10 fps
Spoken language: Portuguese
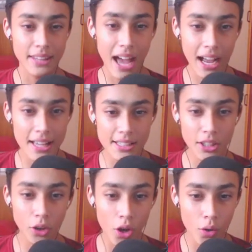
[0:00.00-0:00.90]
Dá a caça
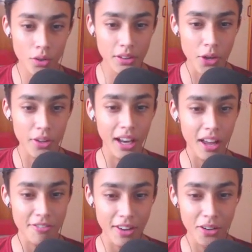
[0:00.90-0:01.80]
aqui logo, eu tenho que
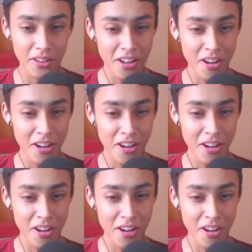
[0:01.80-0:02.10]
lavar.